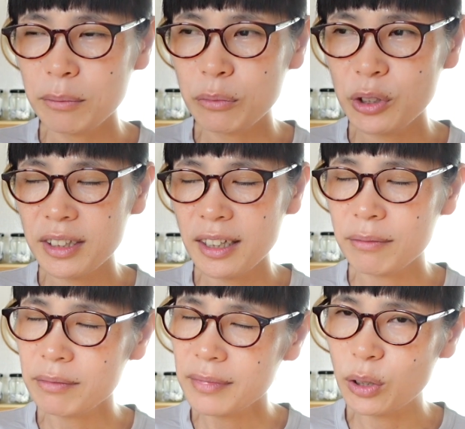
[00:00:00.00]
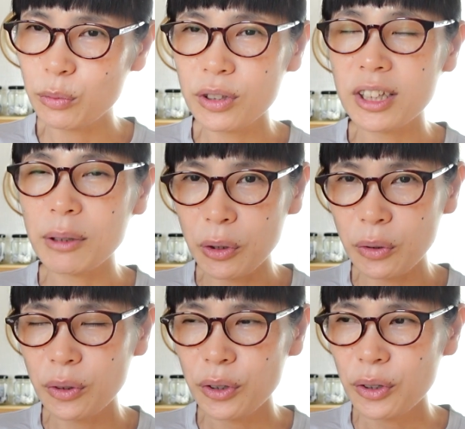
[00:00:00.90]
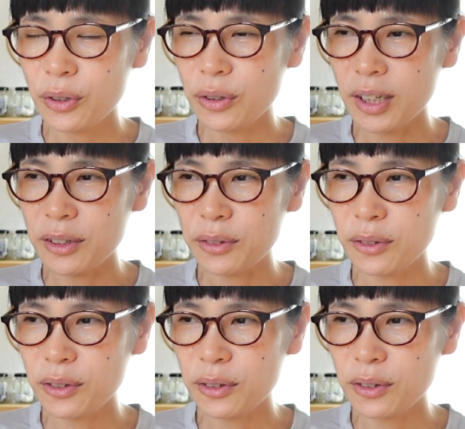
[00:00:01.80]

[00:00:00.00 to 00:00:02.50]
もなんかうんって思ってもあの